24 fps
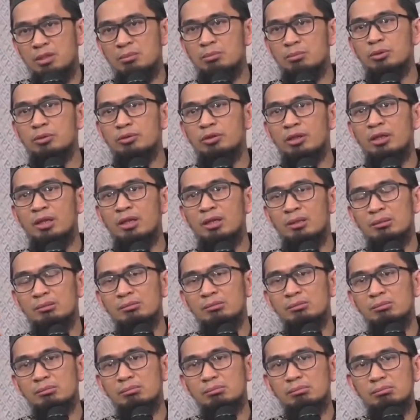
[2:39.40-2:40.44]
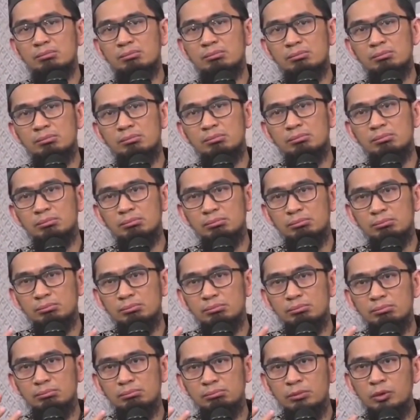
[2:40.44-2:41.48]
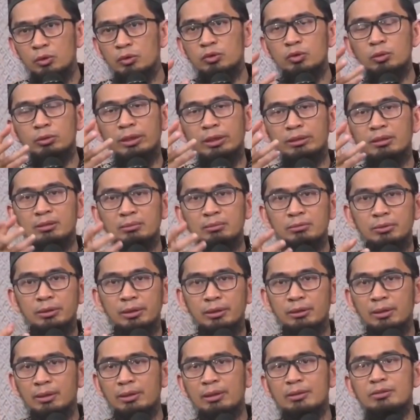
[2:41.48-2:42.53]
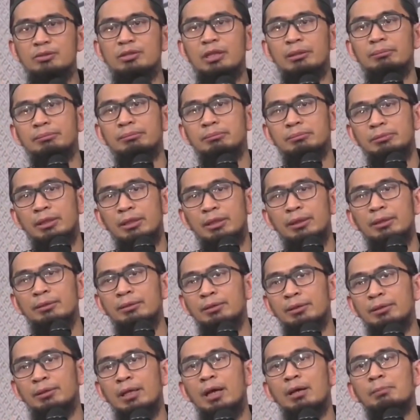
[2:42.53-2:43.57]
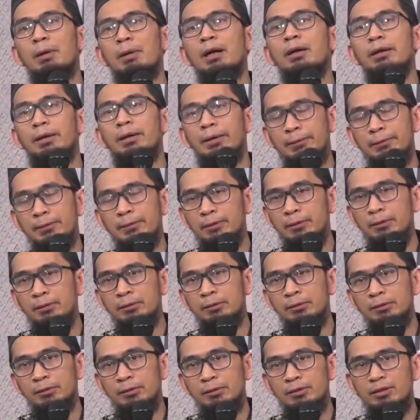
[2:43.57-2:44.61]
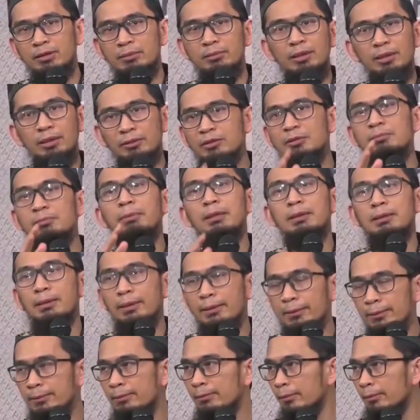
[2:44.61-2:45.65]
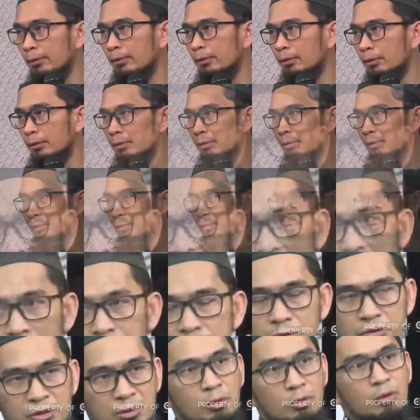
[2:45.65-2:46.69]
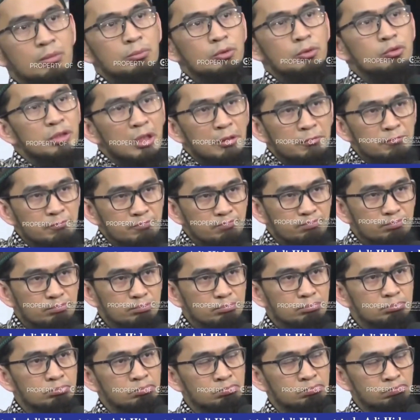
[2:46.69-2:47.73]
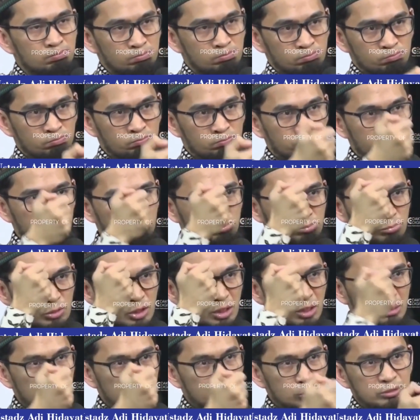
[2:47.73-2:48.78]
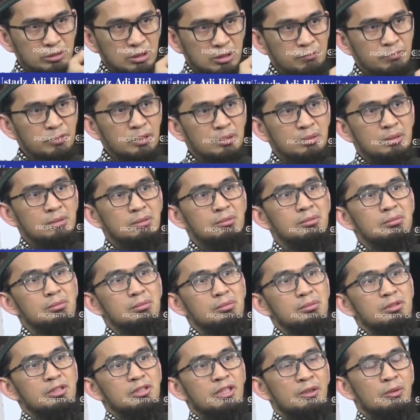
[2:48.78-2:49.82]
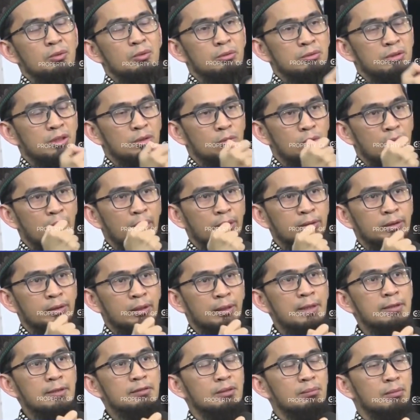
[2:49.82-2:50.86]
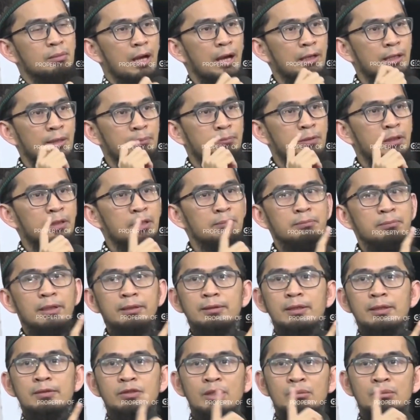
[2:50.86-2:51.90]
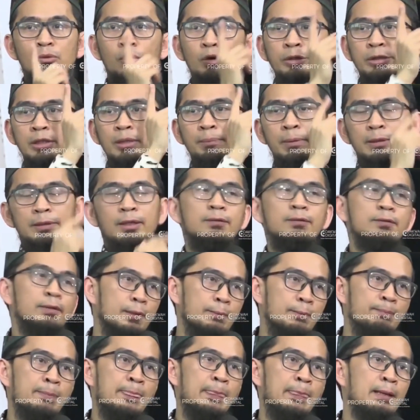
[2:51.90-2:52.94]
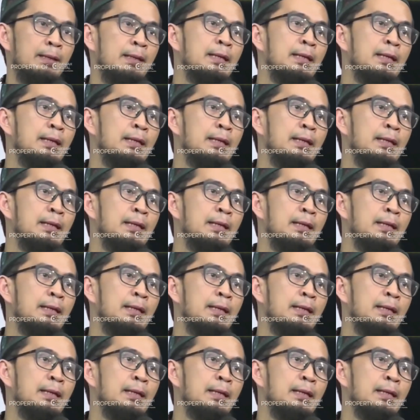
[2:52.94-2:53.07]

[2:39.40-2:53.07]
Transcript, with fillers: Ibu saya menunjukkan kemudian ada jam yang nanti nak pakai. Saya bilang simpanlah. Saya bawa mushaf. Dengan mushaf itu saya duduk di ruangan tengah, saya menghadap ke kiblat dan saya mohon kepada Allah.